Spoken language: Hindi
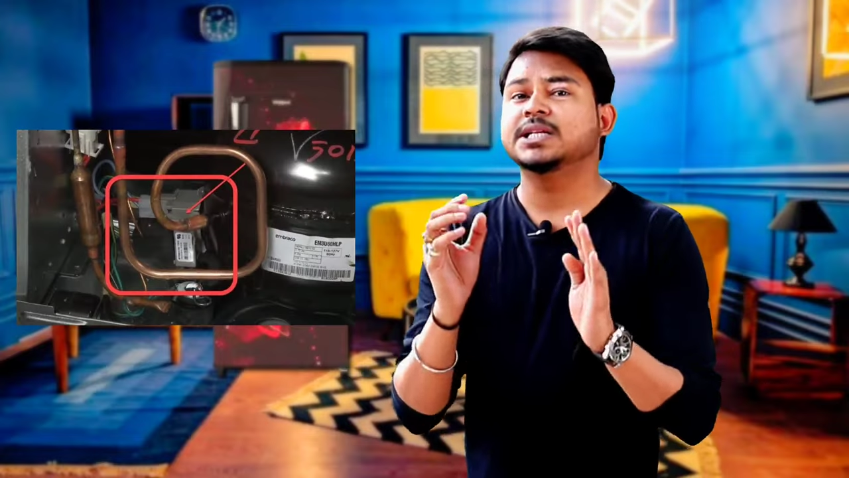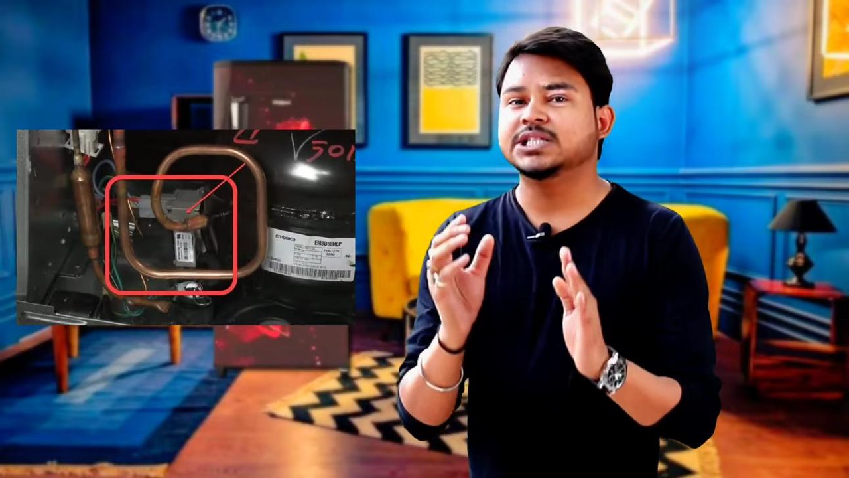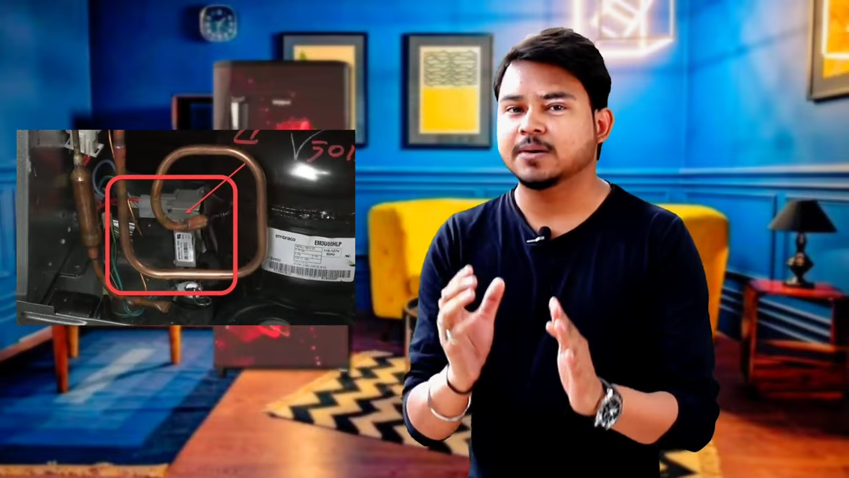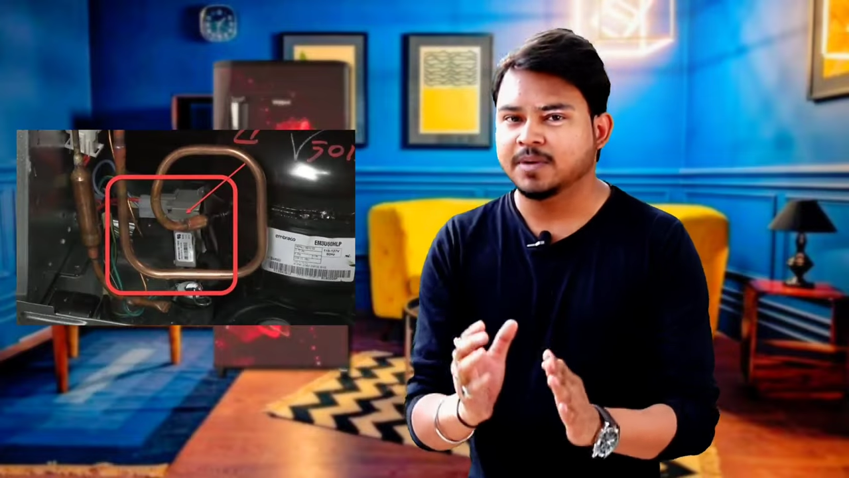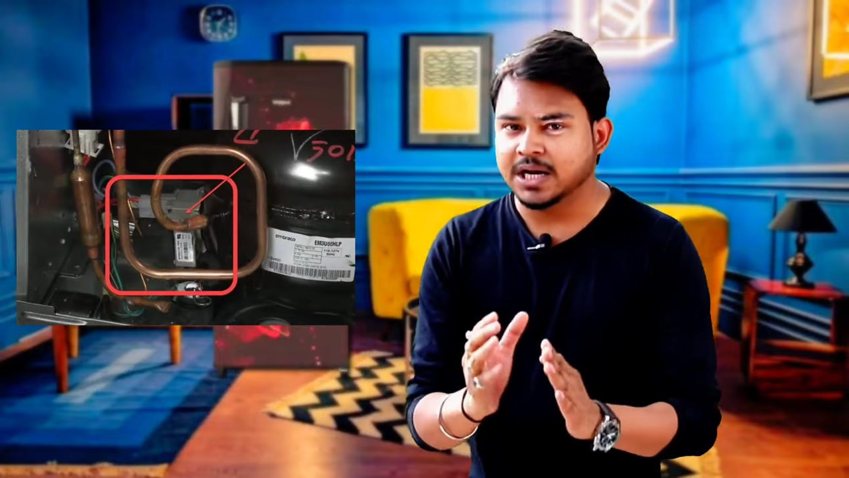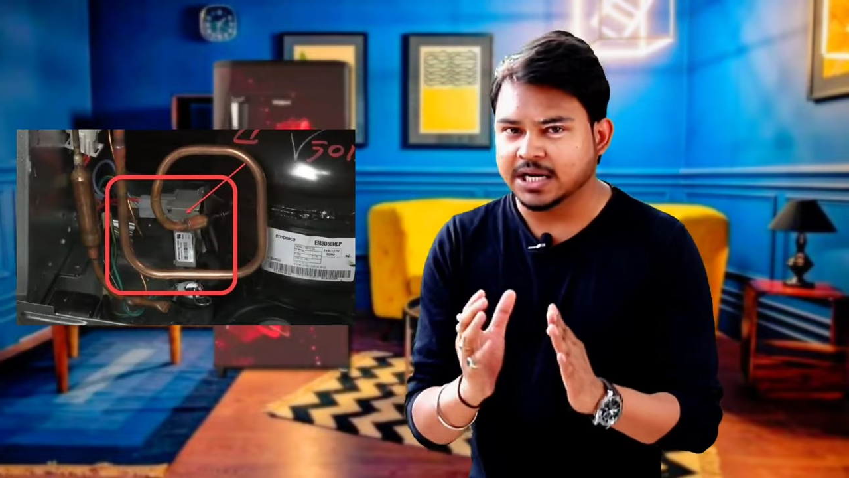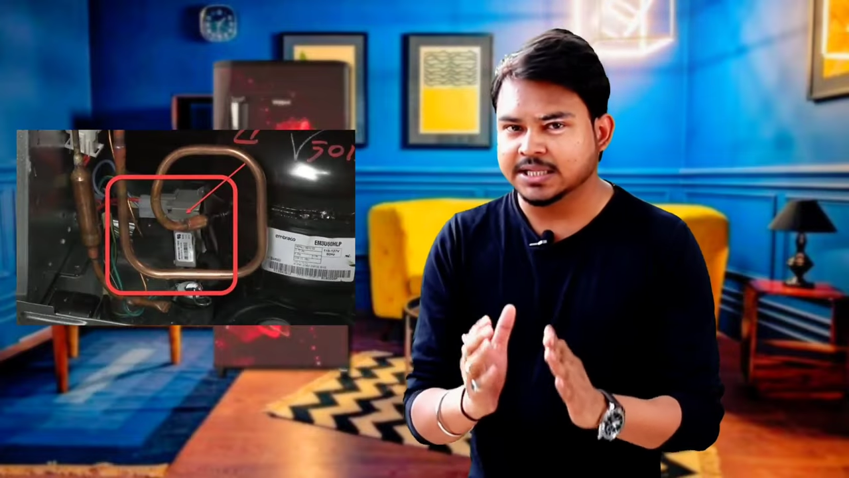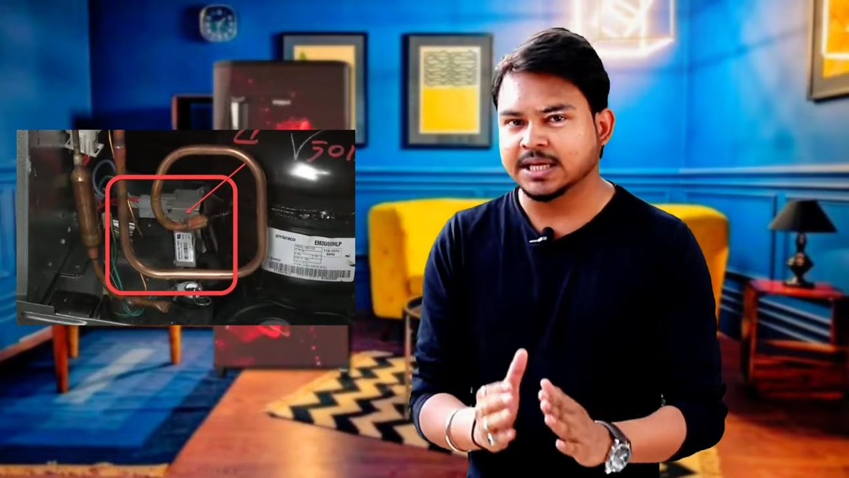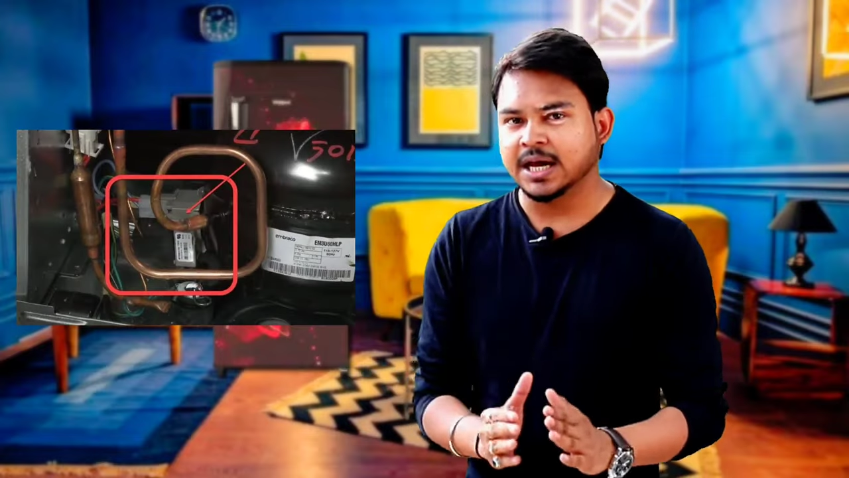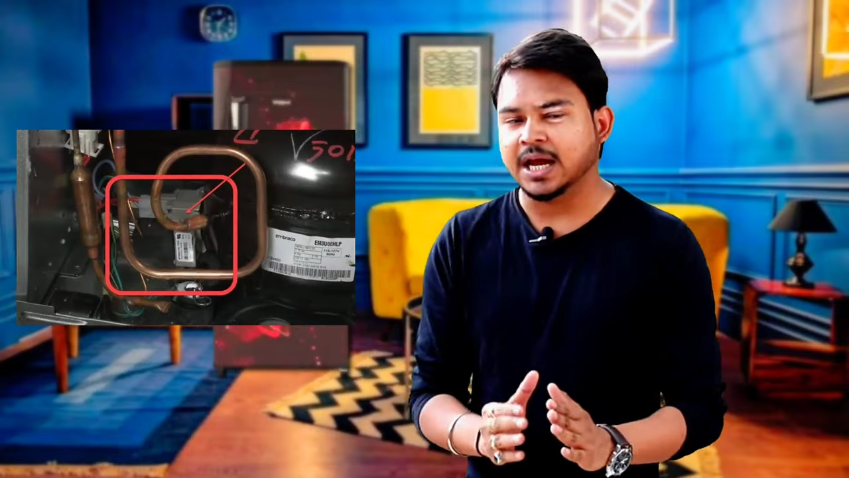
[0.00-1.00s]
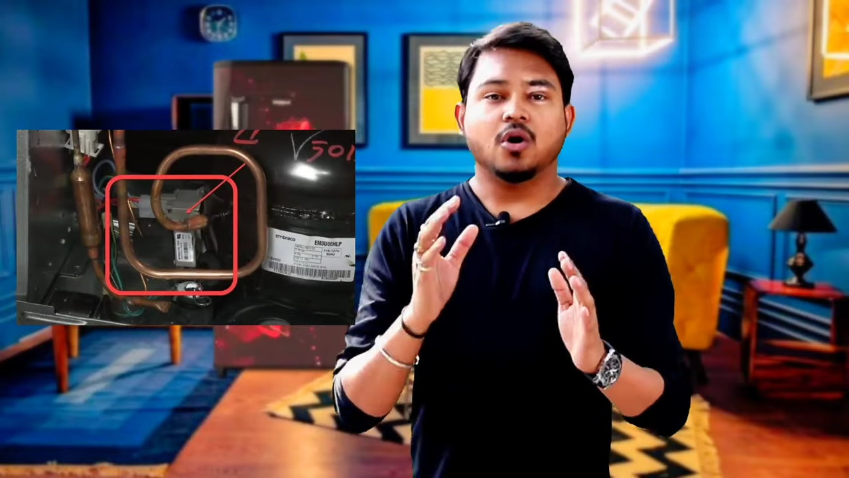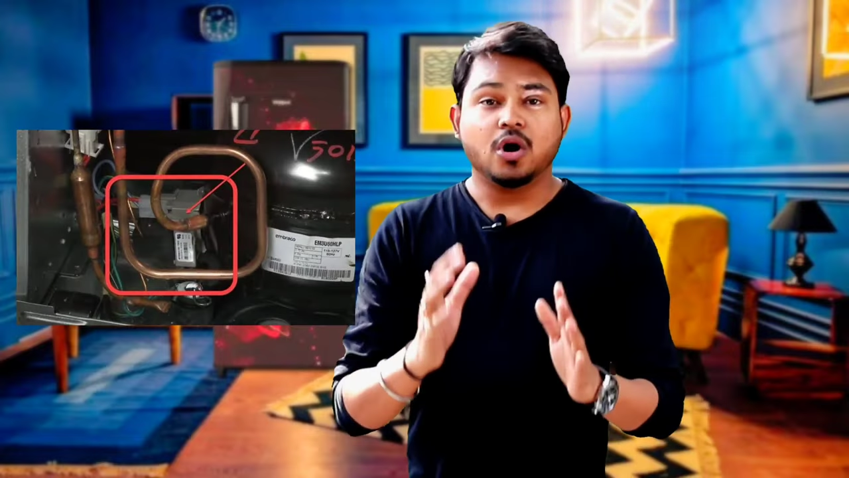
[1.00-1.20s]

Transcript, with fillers: पे जमने लगती है